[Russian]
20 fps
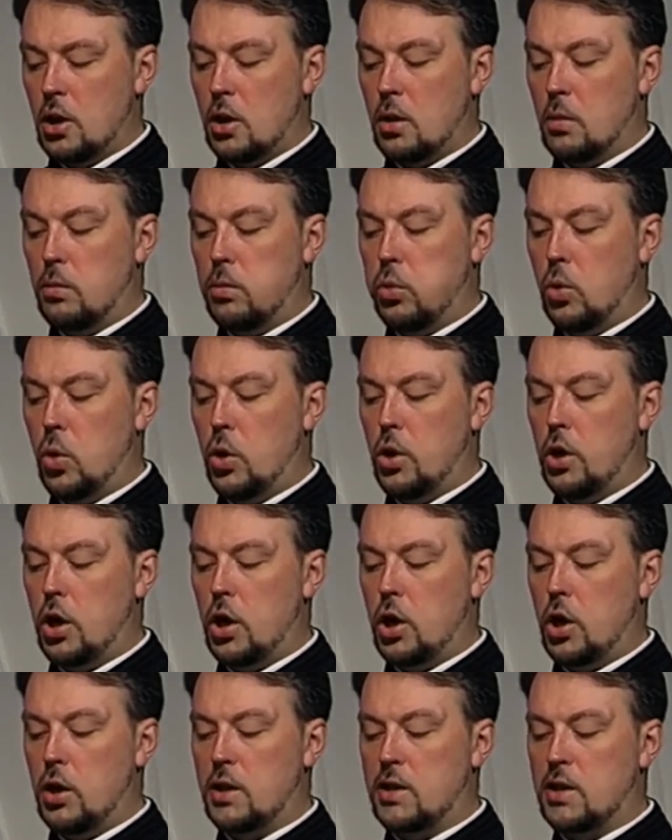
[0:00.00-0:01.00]

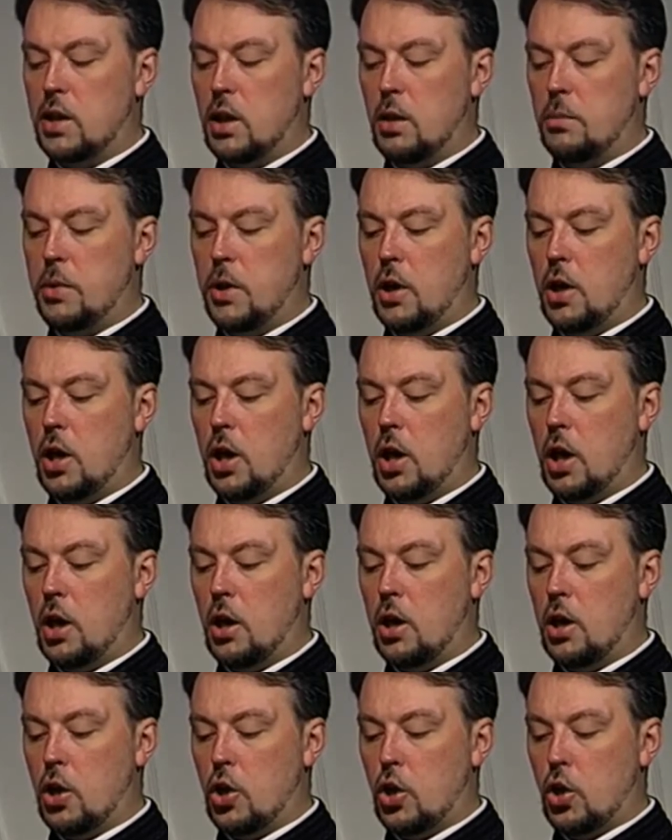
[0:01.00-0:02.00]
Буи и
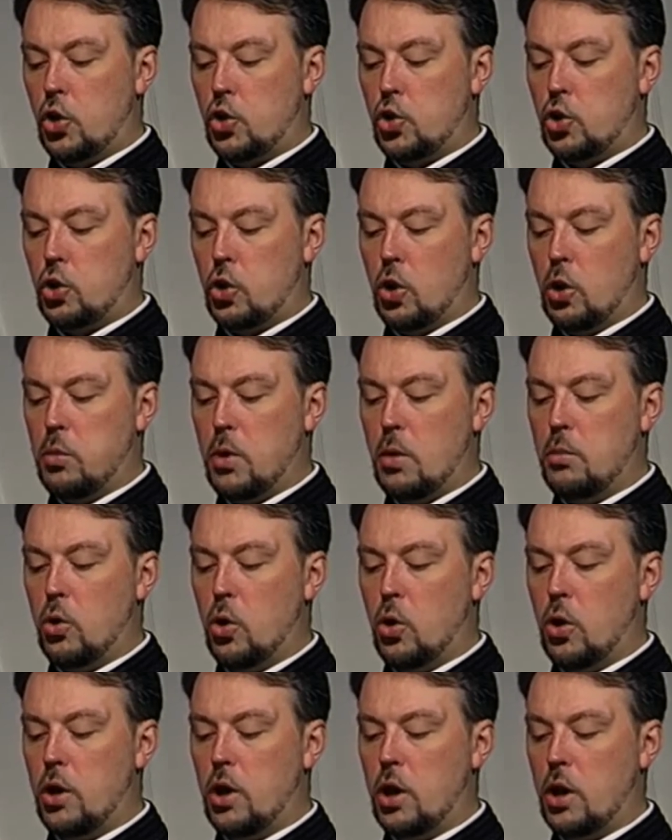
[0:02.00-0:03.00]
слепи, чтобы
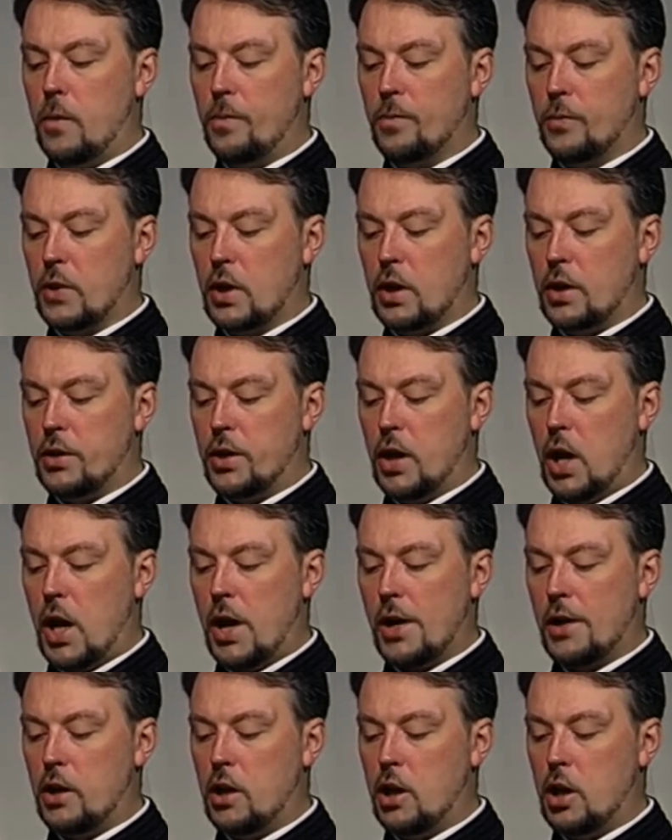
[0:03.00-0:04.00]
боли,
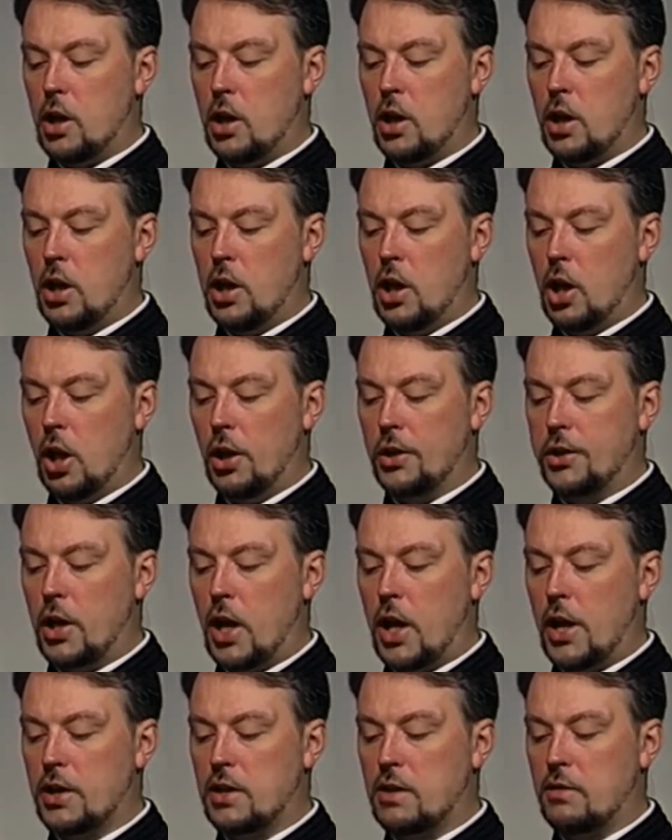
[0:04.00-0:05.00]
дар ли или
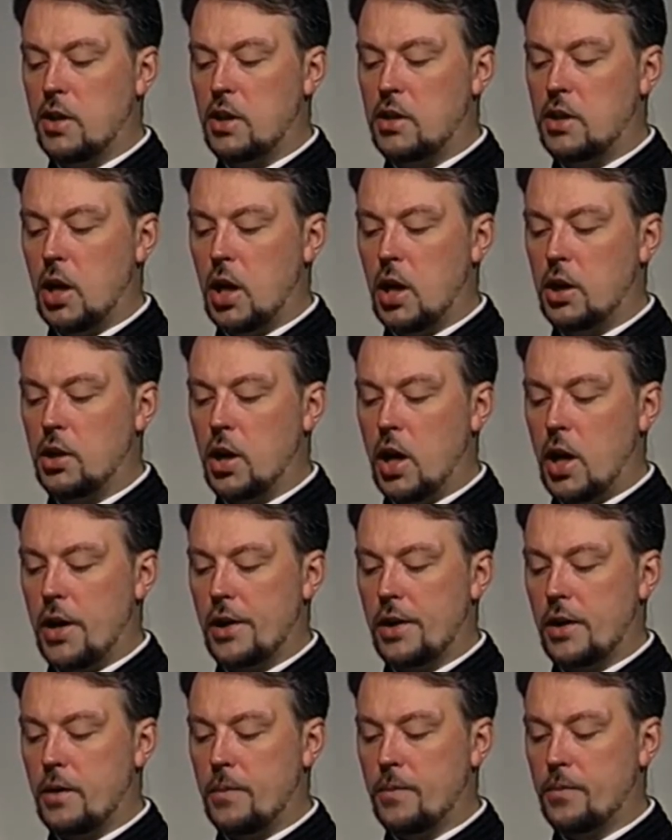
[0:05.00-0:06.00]
алтарь светяй
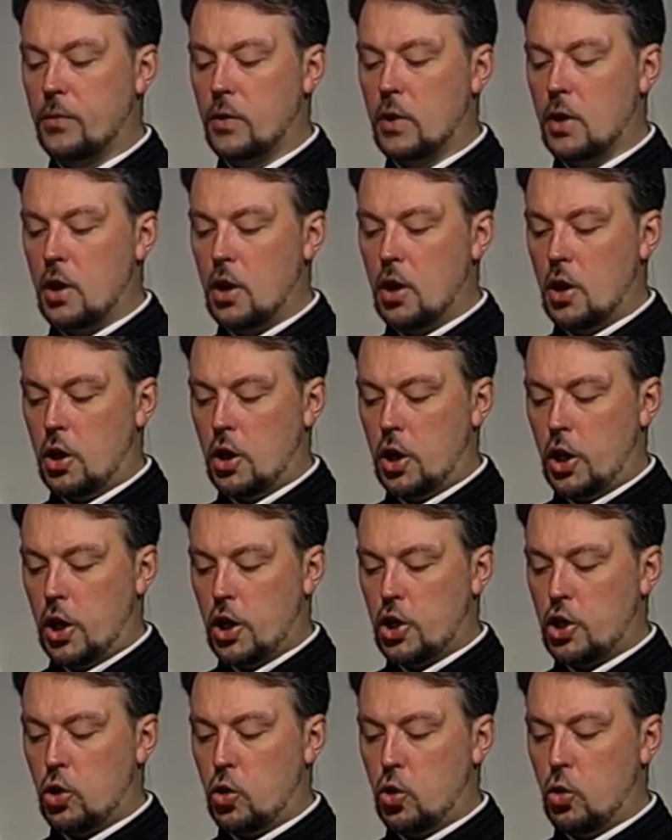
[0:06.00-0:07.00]
дар.
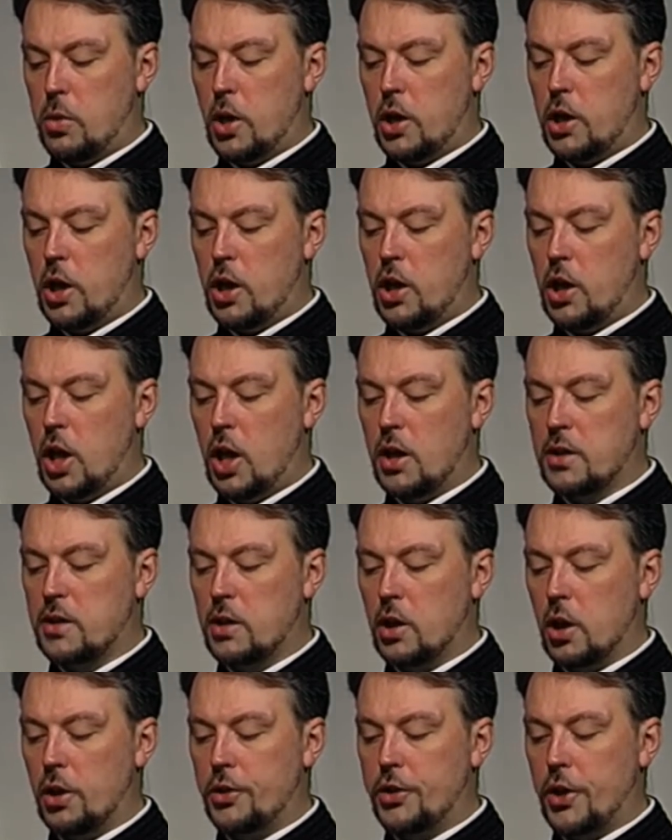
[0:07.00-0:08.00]
Иже убо
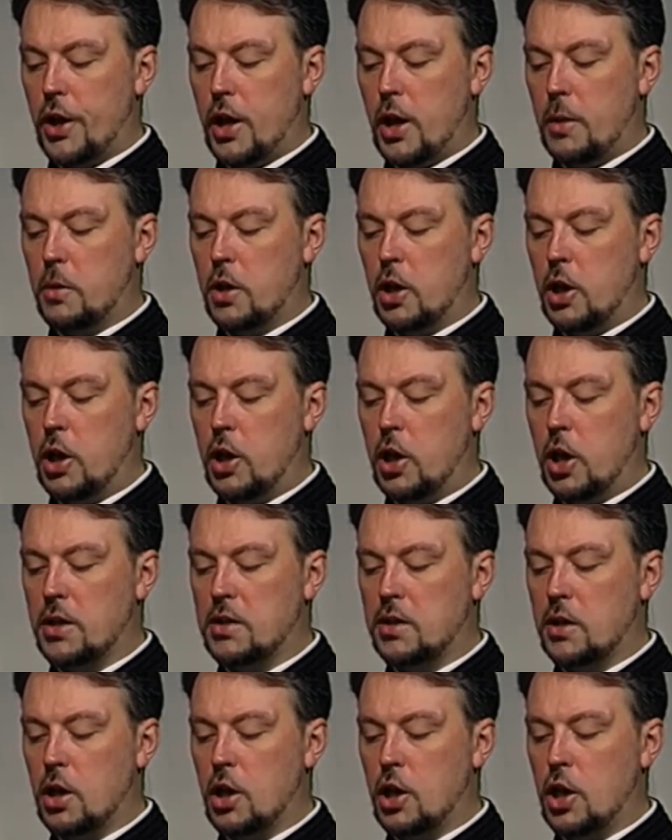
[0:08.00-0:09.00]
клянется алтарем,
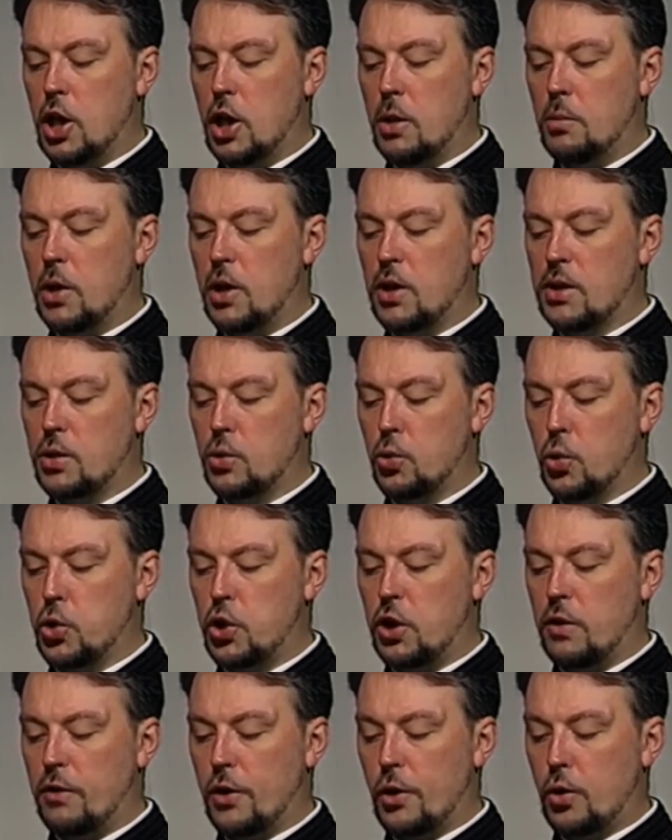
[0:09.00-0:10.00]
клянется им и
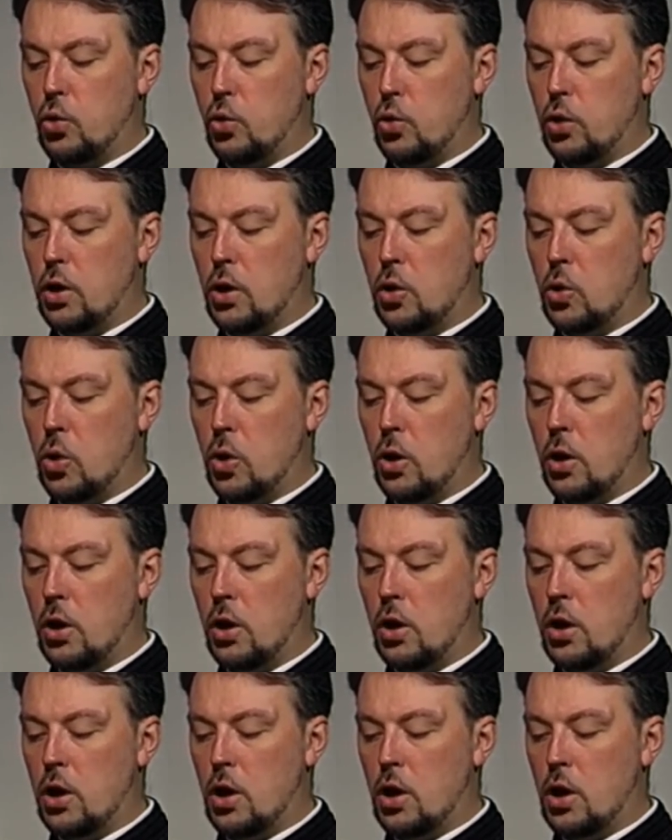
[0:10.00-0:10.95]
сущим верху его.